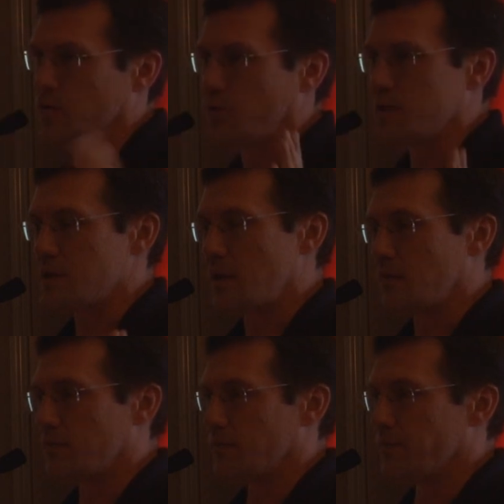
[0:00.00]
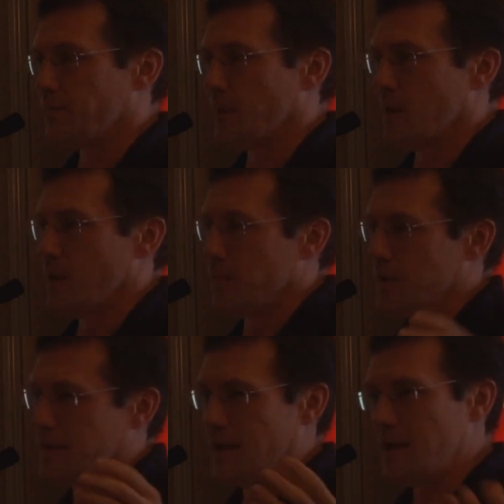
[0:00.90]
tous les élèves.
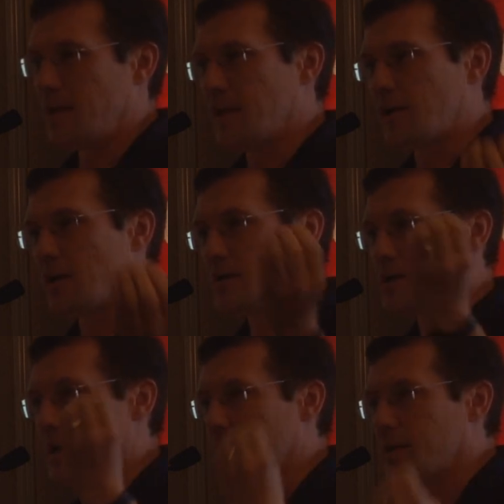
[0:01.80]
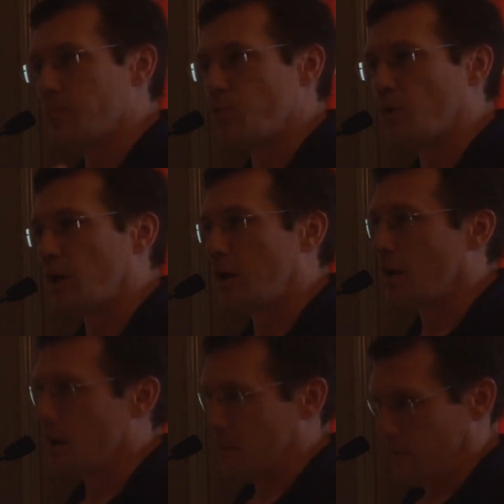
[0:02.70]
Puis quand les classes rentraient pour leur
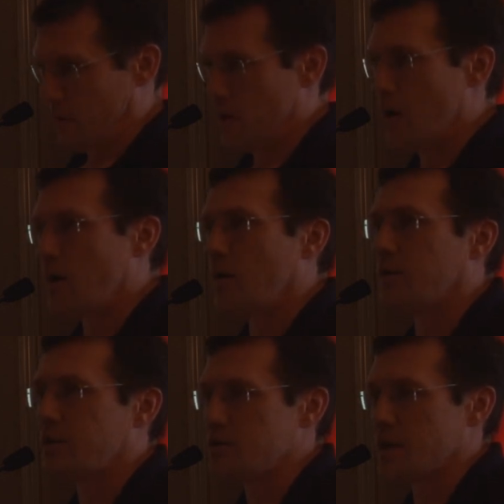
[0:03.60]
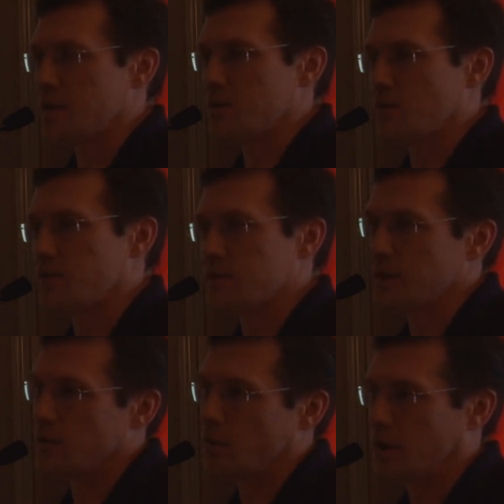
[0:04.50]
heure d'éducation
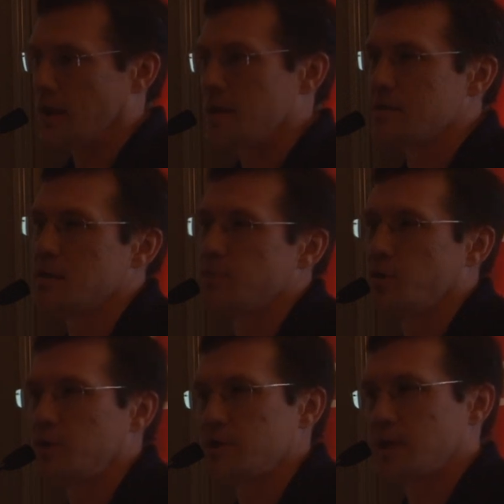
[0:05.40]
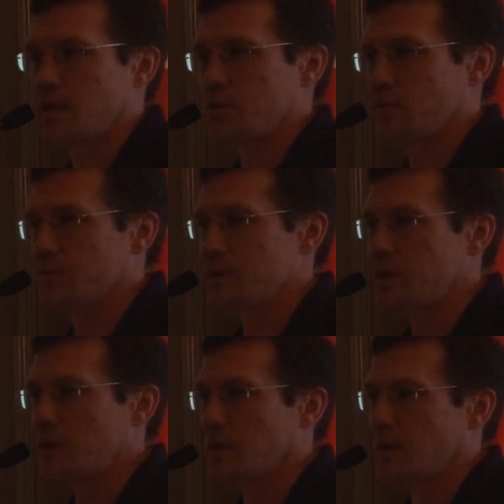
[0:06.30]
physique ou leurs 45 minutes d'éducation
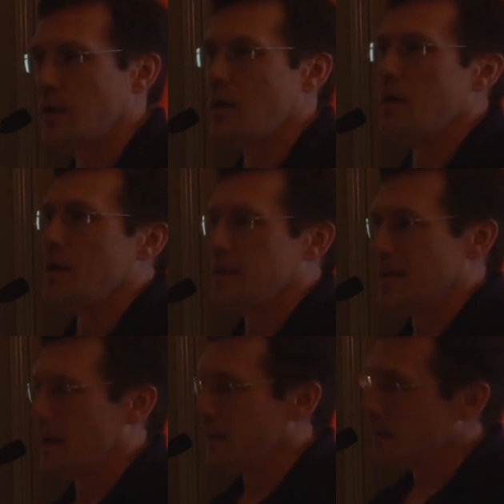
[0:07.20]
physique, ils allaient